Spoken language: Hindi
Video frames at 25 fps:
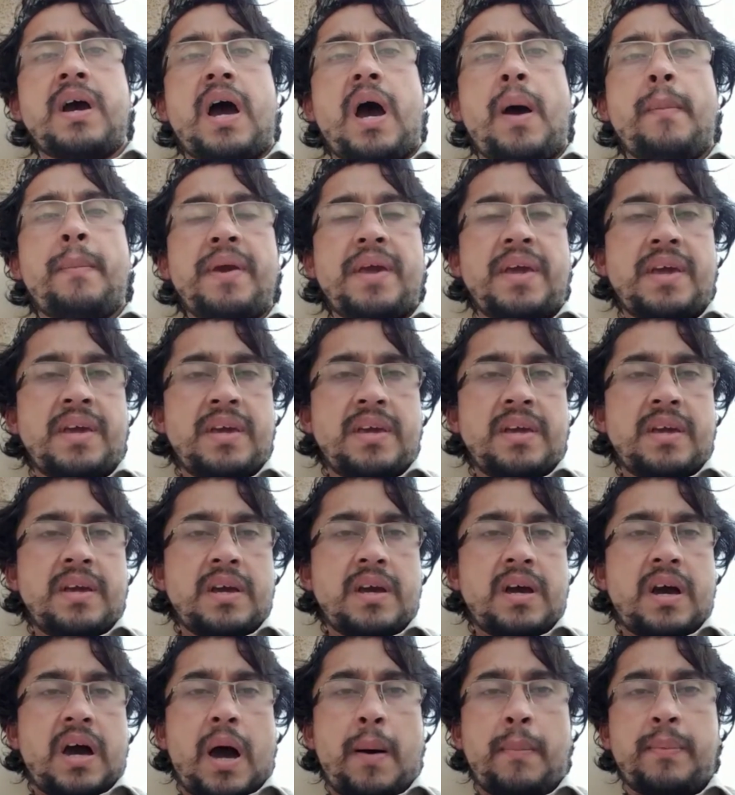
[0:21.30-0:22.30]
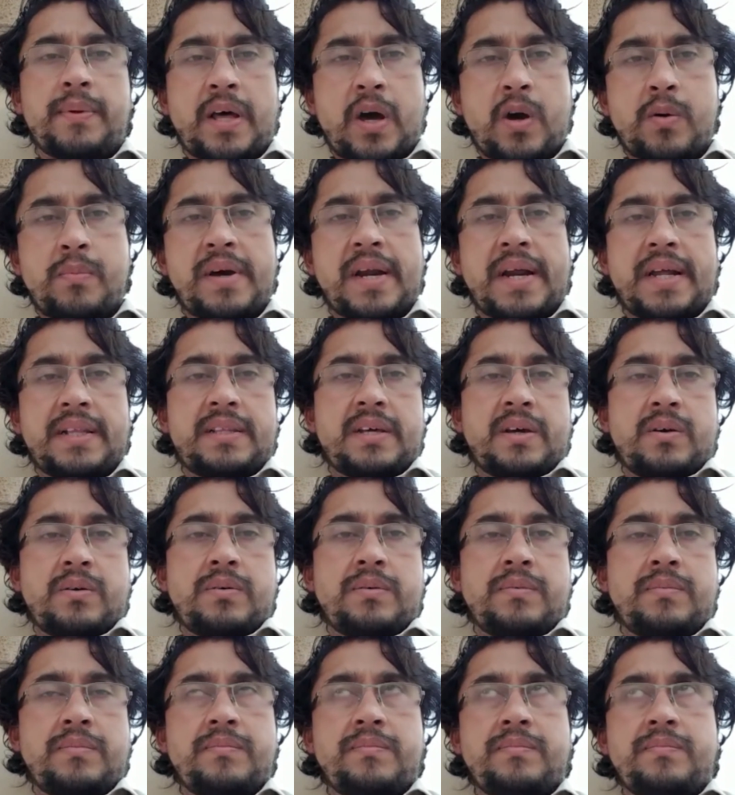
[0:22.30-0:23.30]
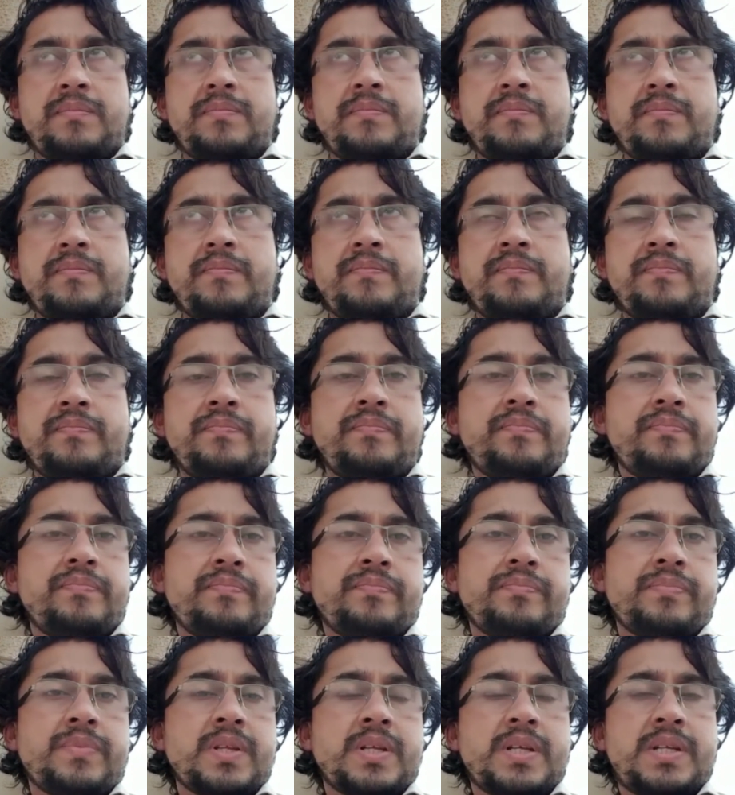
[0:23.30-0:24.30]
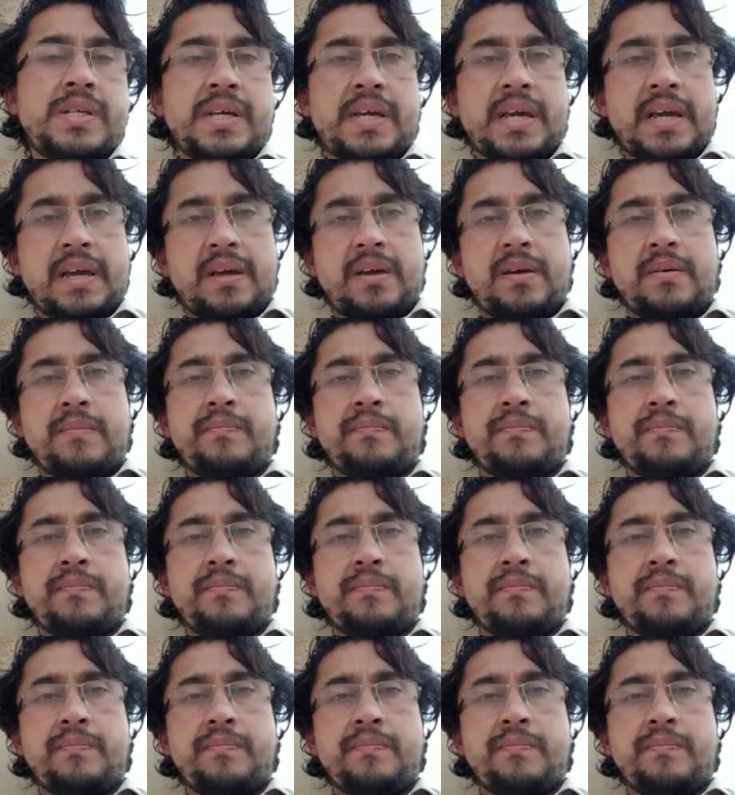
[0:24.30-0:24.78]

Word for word: अभी अबुदाबी में रहते हैं ठीक है